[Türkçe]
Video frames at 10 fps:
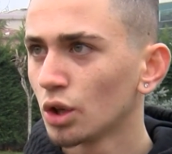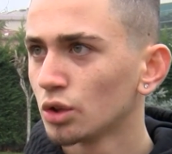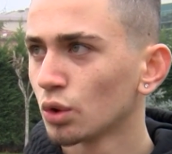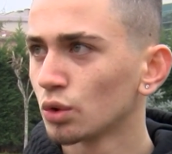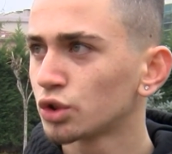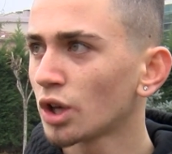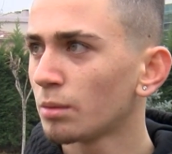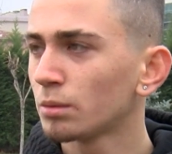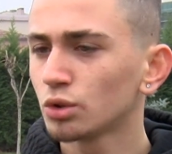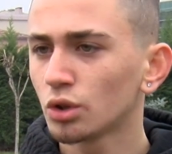Sonuçta
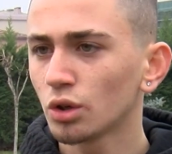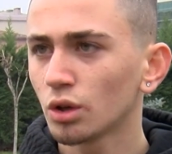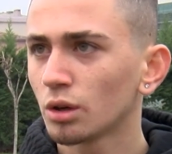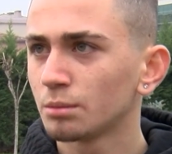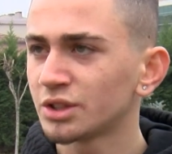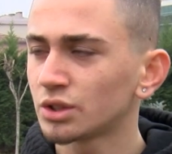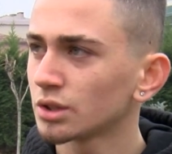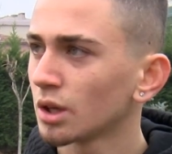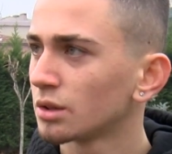ama bunu biz